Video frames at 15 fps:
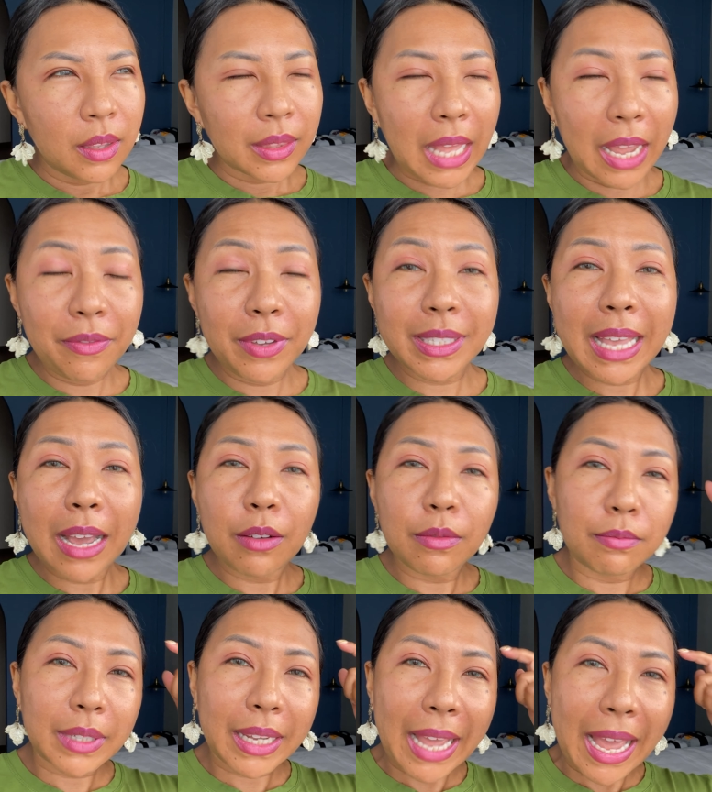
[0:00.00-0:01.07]
tại vì sao
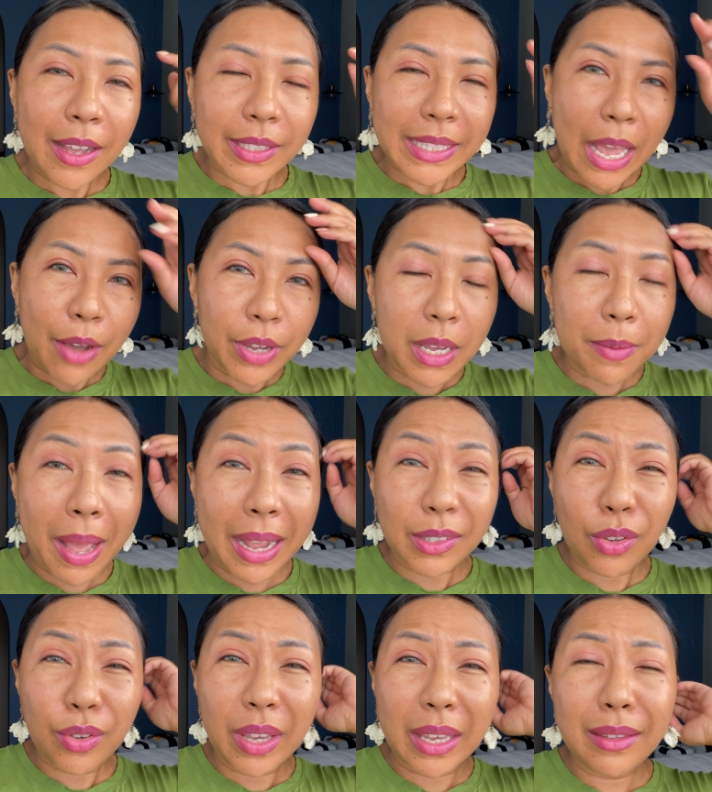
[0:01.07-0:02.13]
sao khi các bạn
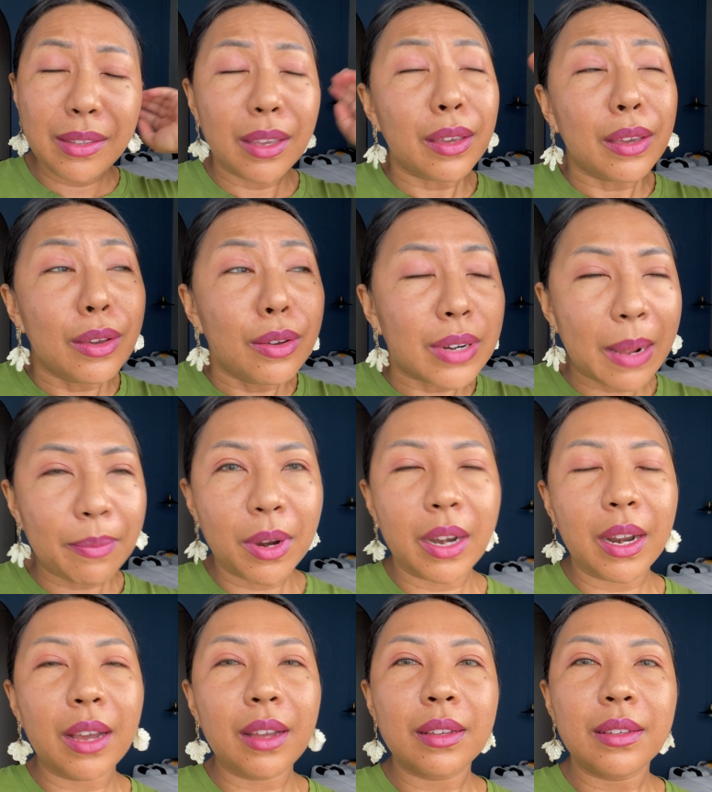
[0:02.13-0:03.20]
suy nghĩ nhiều lắm rồi
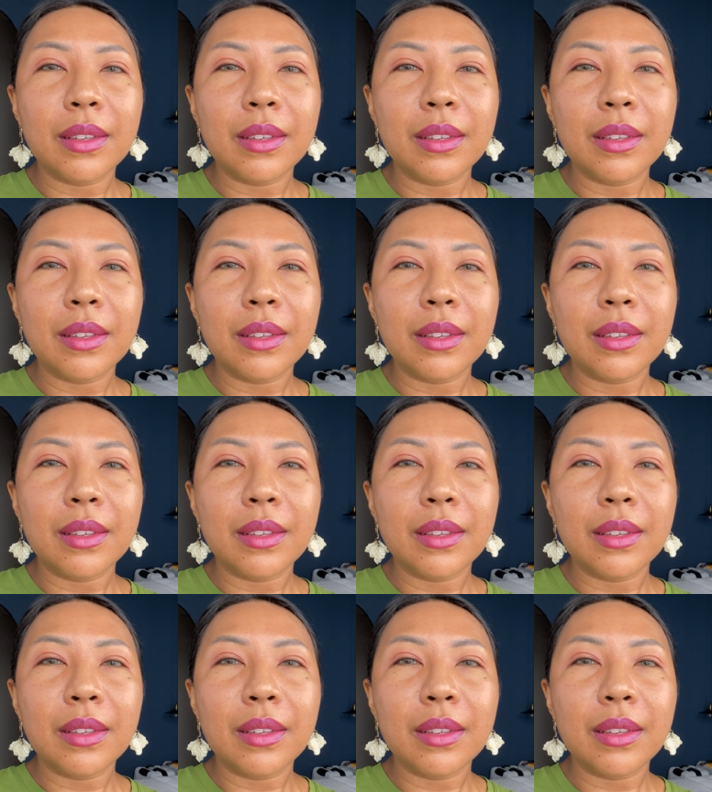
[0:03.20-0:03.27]
đó